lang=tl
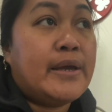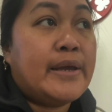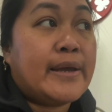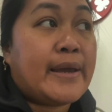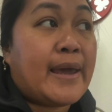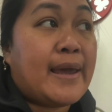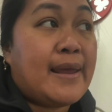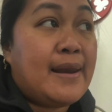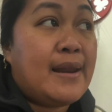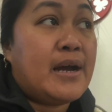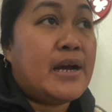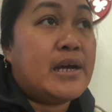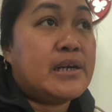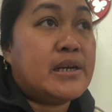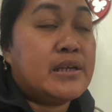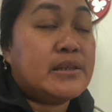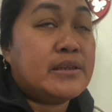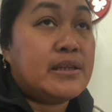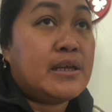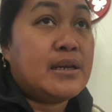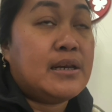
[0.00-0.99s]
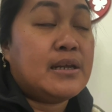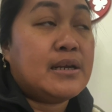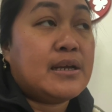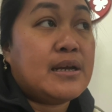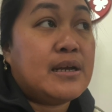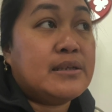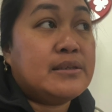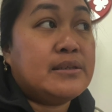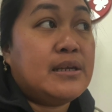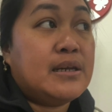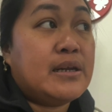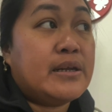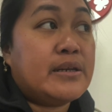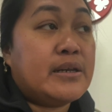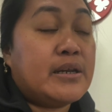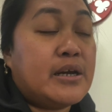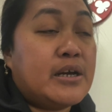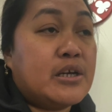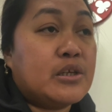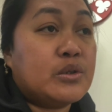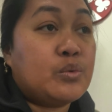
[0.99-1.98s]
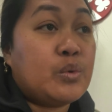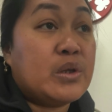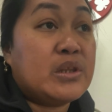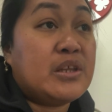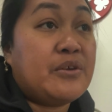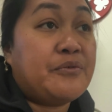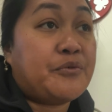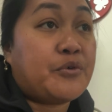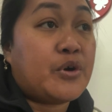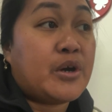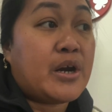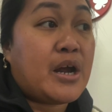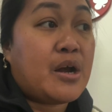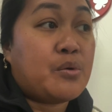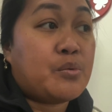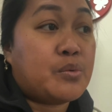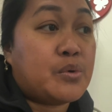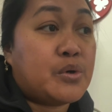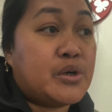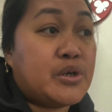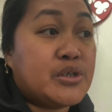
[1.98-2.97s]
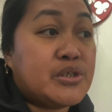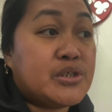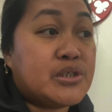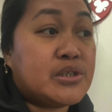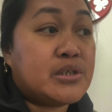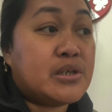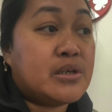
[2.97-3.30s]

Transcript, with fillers: Kailangan na talaga nila ng 24 hours,